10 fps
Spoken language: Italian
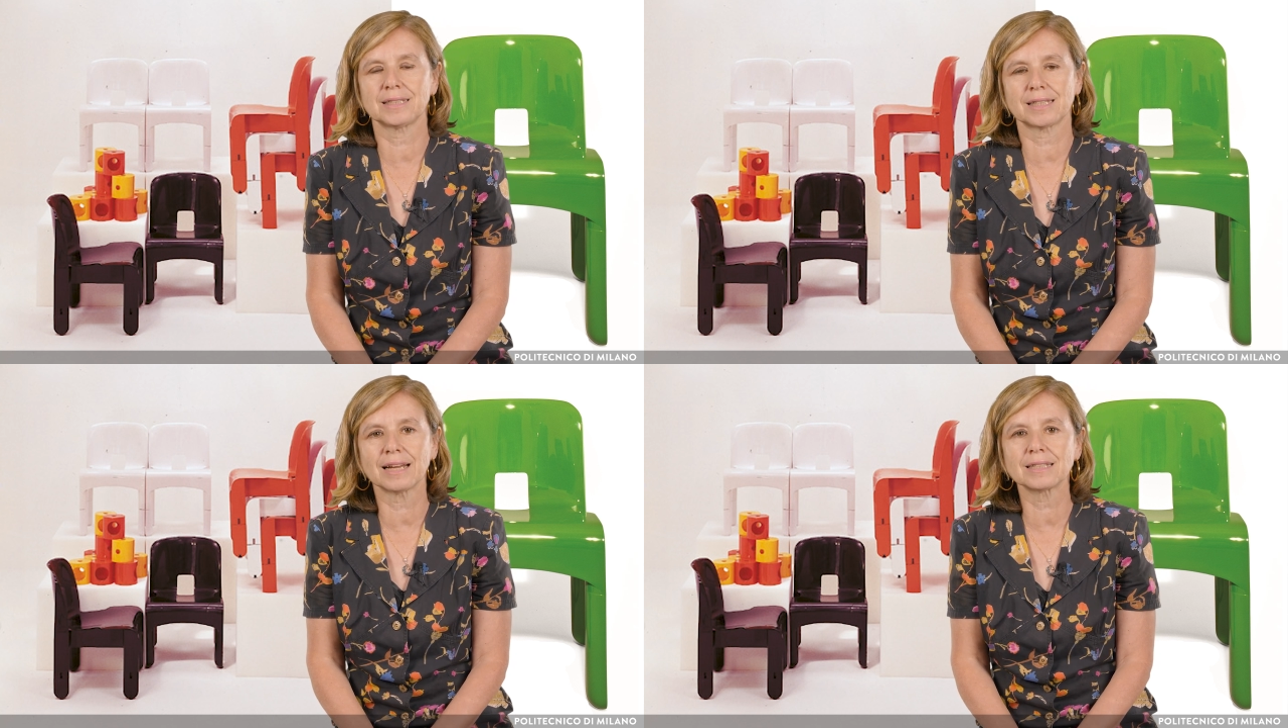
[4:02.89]

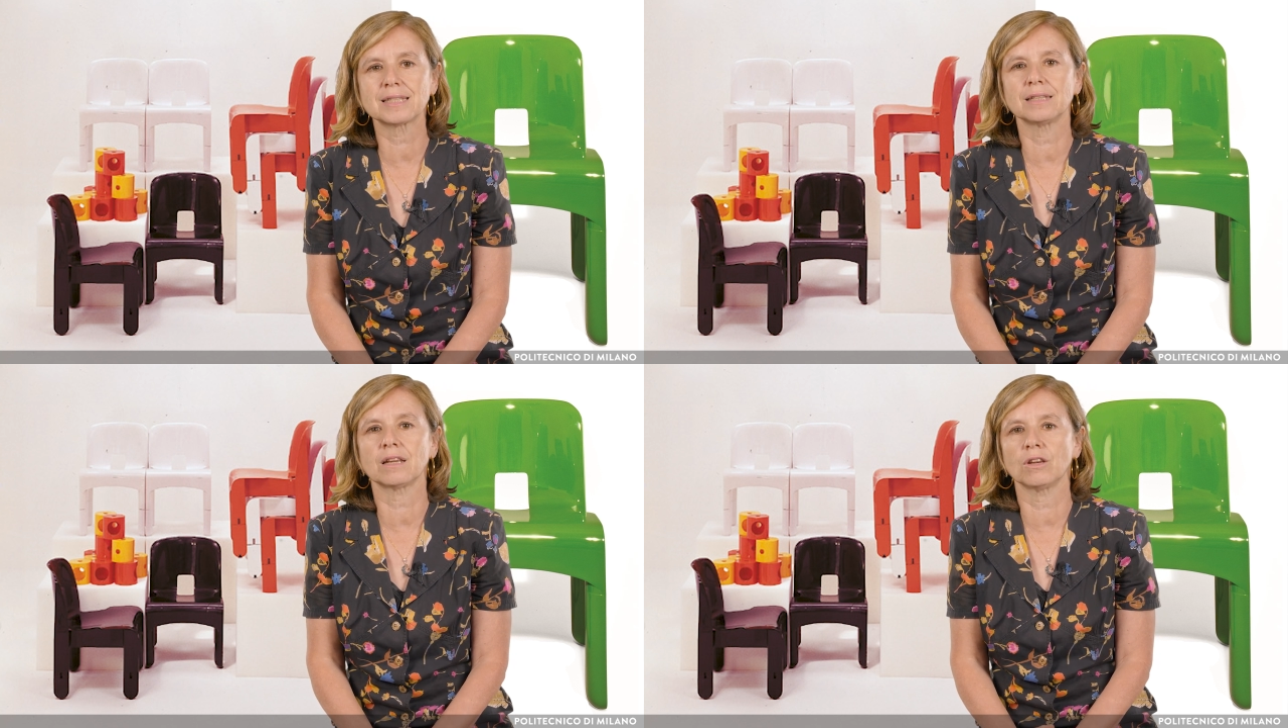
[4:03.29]

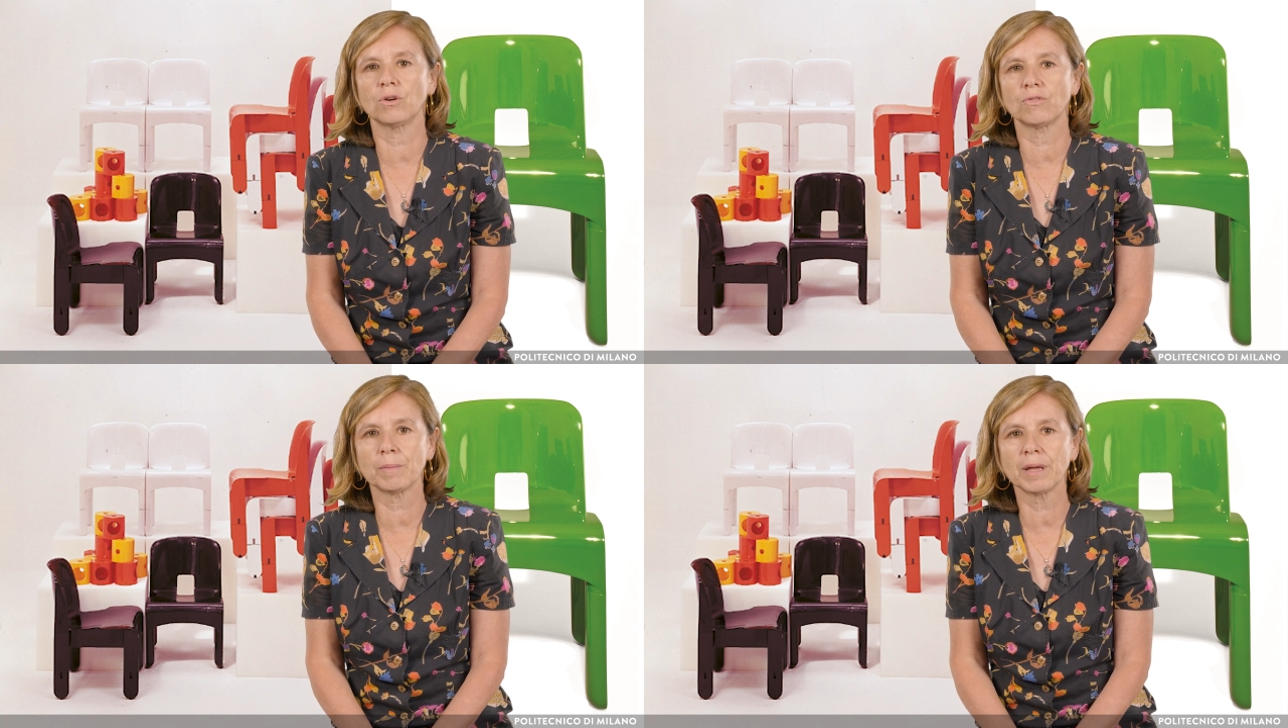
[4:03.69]
istanze di
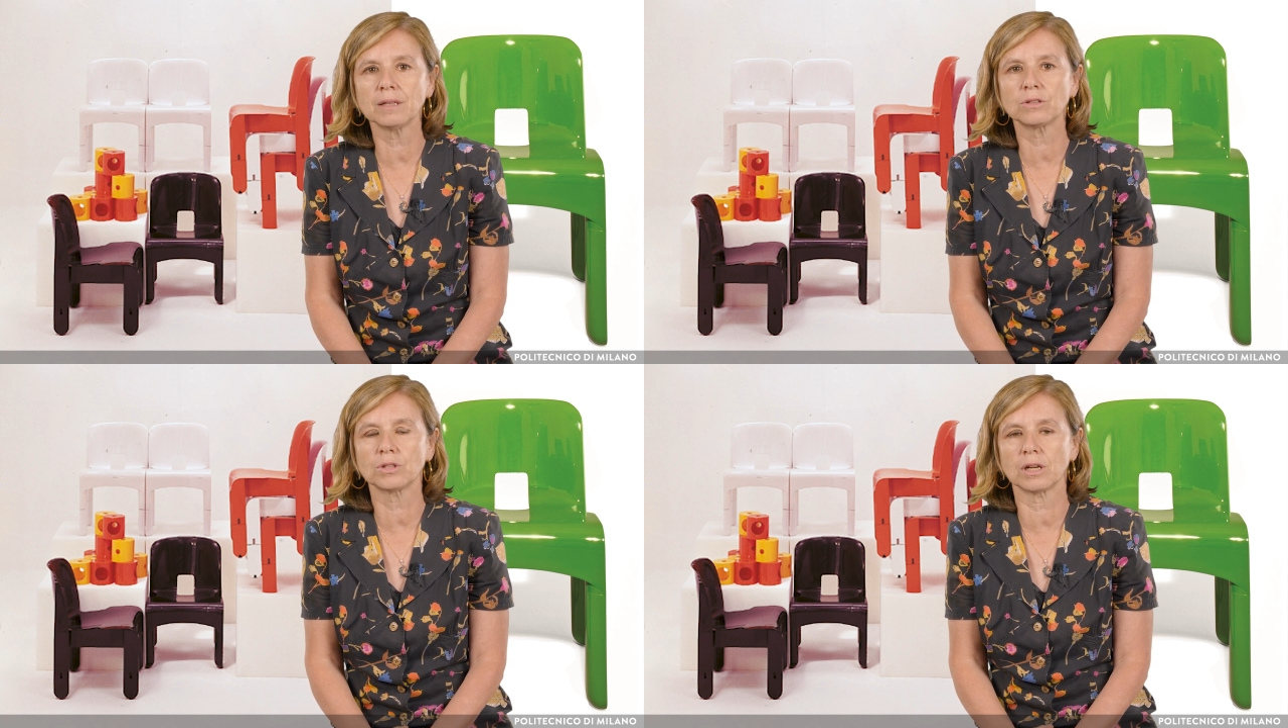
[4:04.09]

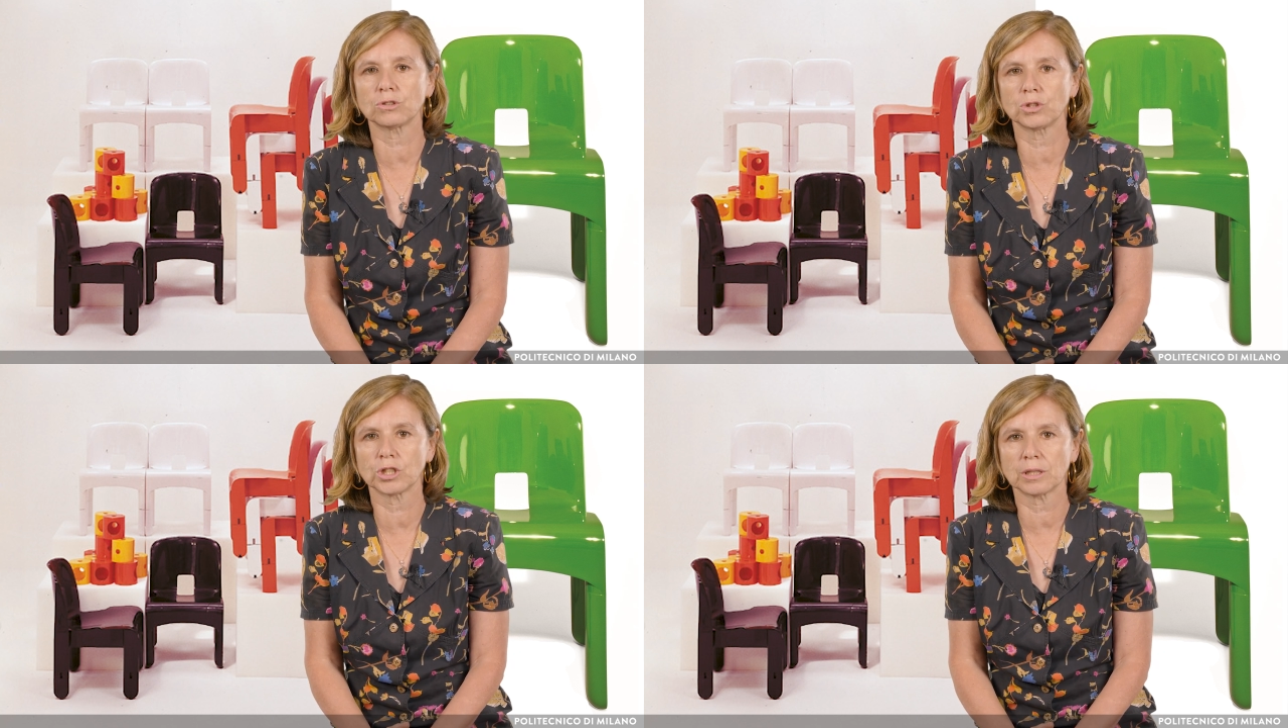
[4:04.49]
rinnovamento della
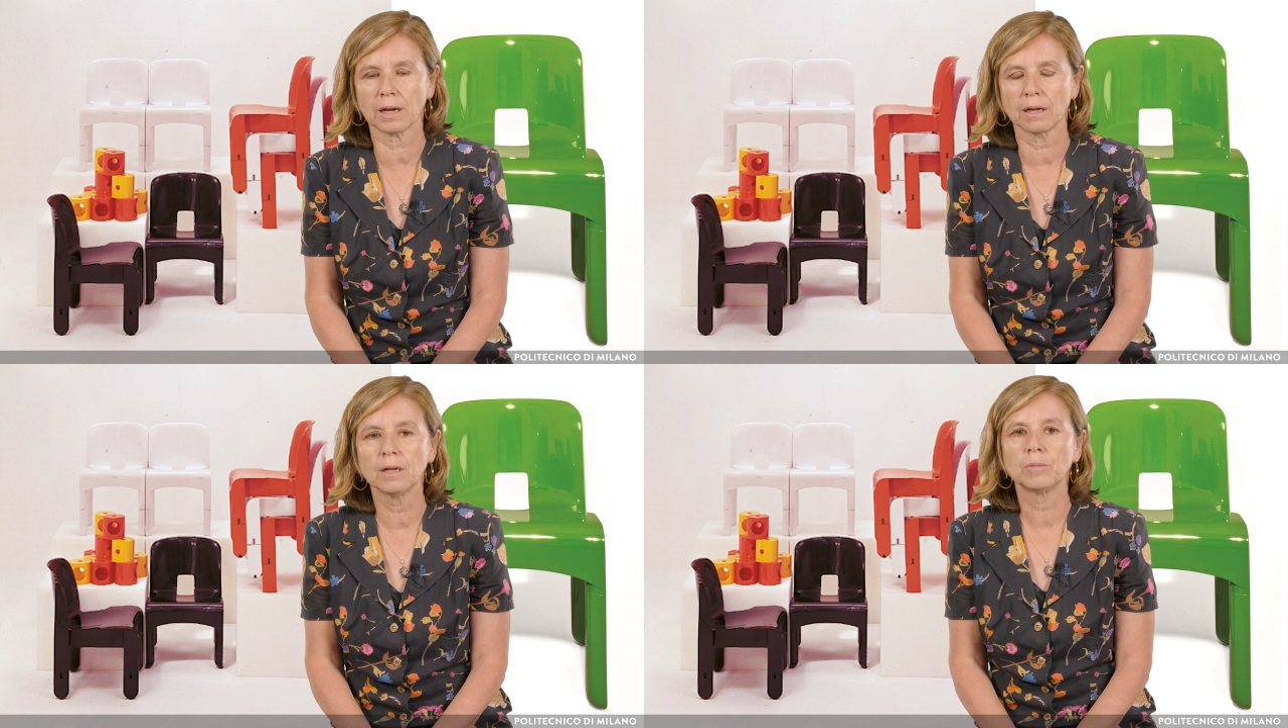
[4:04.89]
società,